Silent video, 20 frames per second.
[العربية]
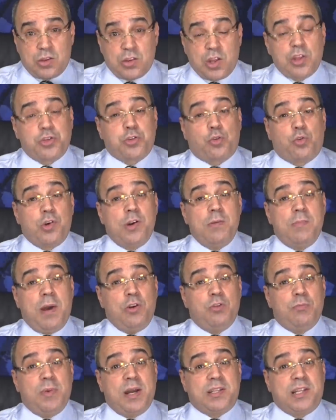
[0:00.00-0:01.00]
تذكر
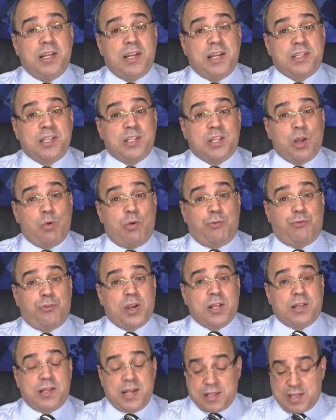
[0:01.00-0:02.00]
المعلومات التي
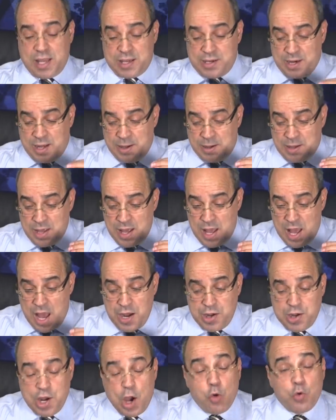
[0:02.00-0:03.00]
توفرت لدينا
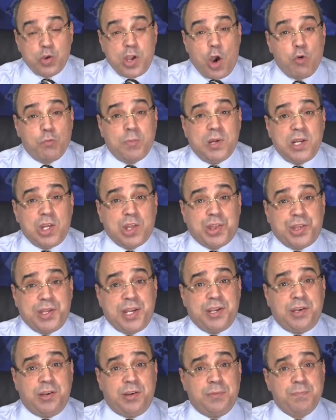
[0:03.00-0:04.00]
أنه يوم
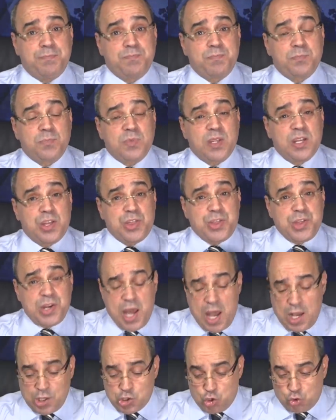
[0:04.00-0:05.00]
الاثنين
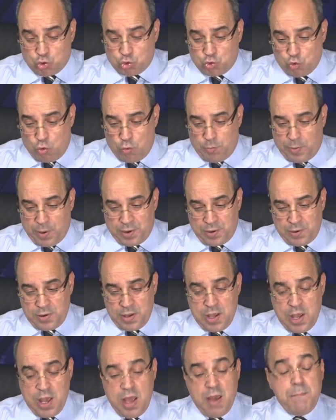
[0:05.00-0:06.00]
12 أكتوبر
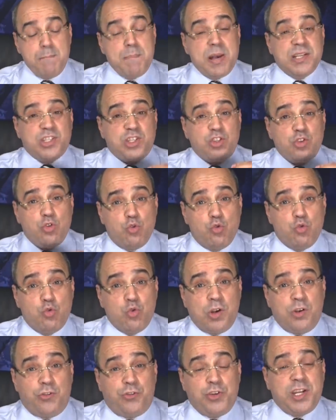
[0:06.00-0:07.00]

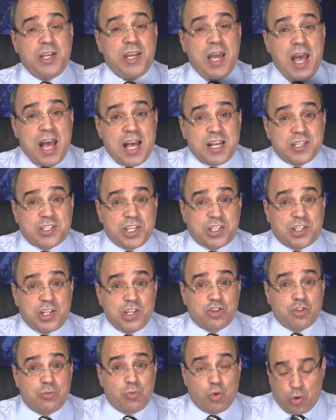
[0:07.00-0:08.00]
مسؤول في رئاسة
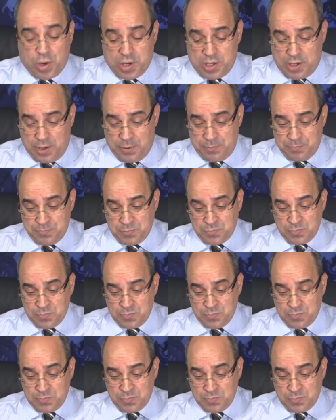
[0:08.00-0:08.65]
الجمهورية